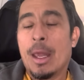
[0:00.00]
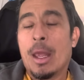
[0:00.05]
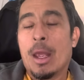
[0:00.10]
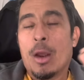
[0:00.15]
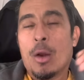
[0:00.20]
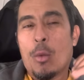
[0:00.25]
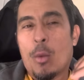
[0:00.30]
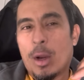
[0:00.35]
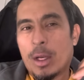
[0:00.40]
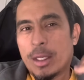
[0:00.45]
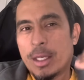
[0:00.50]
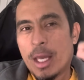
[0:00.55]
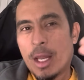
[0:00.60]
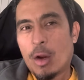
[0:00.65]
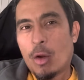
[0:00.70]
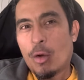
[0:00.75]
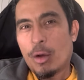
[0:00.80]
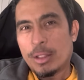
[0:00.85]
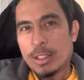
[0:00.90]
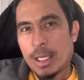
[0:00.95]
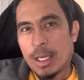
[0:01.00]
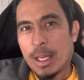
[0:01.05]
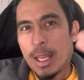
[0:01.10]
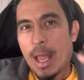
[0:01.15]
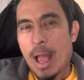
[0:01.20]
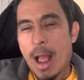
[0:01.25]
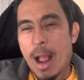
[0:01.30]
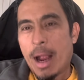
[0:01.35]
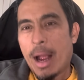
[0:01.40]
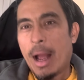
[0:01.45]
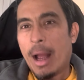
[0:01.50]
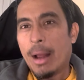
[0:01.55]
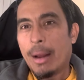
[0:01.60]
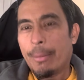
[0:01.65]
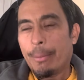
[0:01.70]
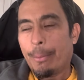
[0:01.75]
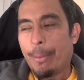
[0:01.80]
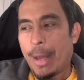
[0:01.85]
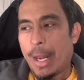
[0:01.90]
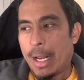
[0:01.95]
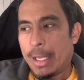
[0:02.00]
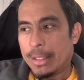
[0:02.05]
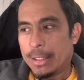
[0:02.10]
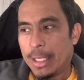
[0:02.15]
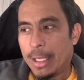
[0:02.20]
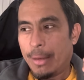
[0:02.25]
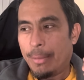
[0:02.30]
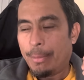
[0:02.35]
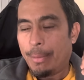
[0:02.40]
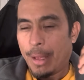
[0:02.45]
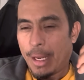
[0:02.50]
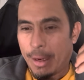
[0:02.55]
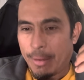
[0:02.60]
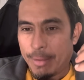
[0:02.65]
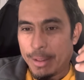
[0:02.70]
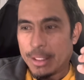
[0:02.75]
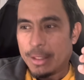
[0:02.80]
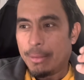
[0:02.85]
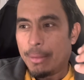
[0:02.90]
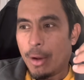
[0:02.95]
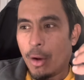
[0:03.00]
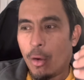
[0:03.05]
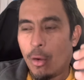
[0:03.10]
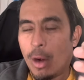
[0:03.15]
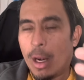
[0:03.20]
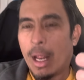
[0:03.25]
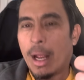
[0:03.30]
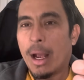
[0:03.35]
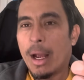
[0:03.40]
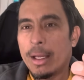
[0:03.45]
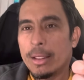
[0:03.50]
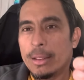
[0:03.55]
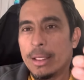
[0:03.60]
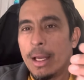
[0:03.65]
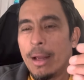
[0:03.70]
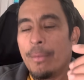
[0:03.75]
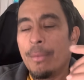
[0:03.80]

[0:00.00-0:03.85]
Cualquier cosa que hagan para hacer para verse mejor la casa,